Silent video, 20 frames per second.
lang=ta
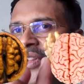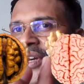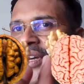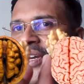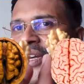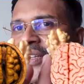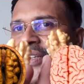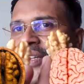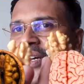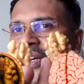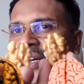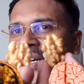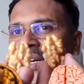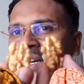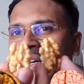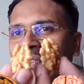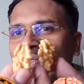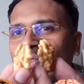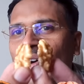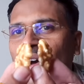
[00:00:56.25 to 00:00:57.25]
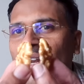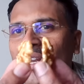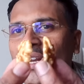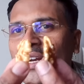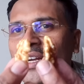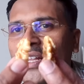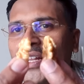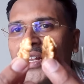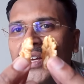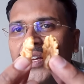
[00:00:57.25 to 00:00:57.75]
தாங்க இந்த
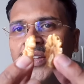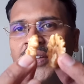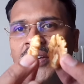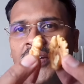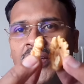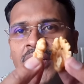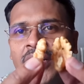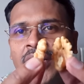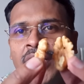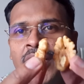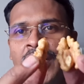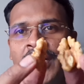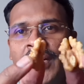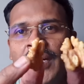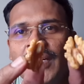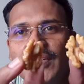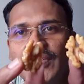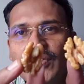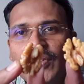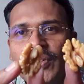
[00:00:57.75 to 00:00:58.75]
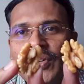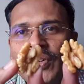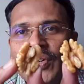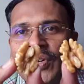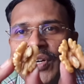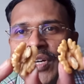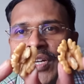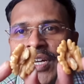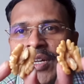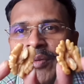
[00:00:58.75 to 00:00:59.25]
வால்நட் இருக்குது ஸோ
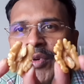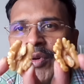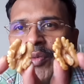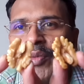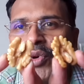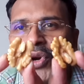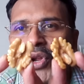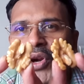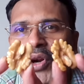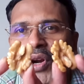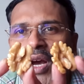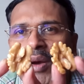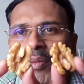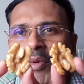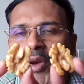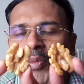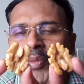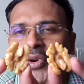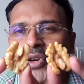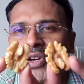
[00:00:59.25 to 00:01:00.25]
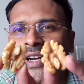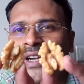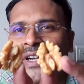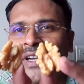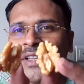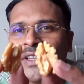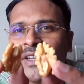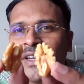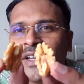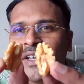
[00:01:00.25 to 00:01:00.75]
நம்ம மூளையோட அமைப்பு
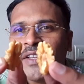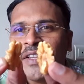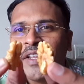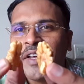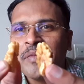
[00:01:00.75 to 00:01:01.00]
கிட்டத்தட்ட இதே